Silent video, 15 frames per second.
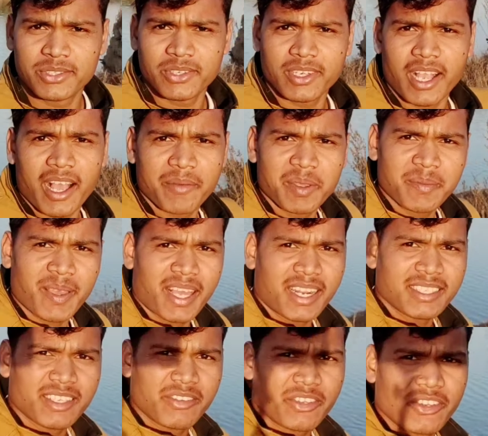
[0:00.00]
सो काफ़ी
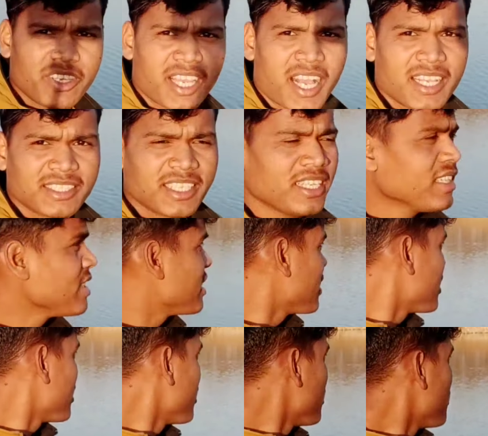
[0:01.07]
प्यारा सा व्यू यहाँ से
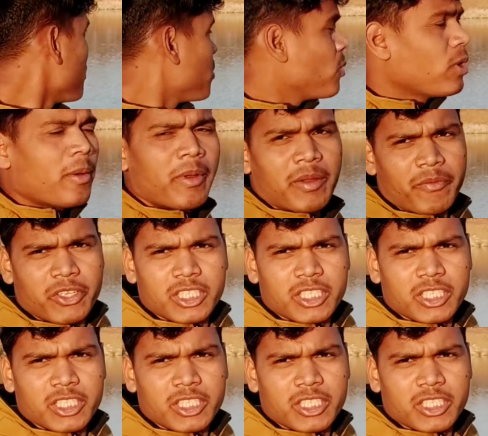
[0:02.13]
पूरा मेरे